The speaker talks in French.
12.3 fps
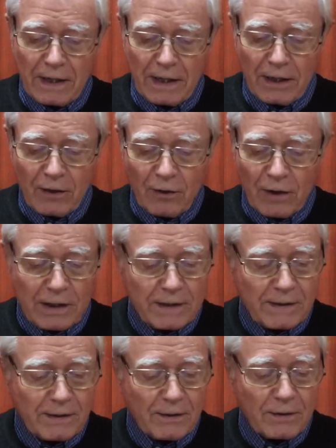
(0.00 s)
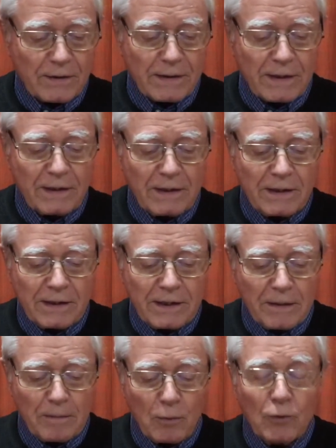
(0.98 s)
et en laissant ses
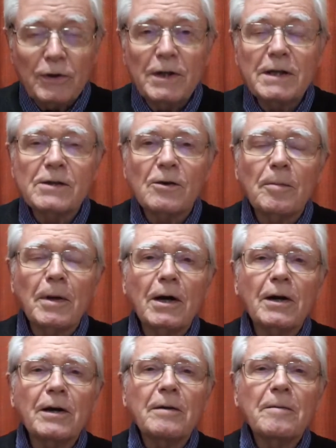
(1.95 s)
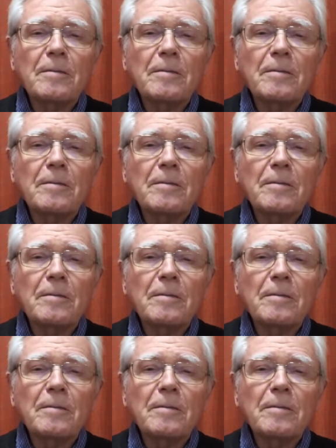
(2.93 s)
disciples désemparés.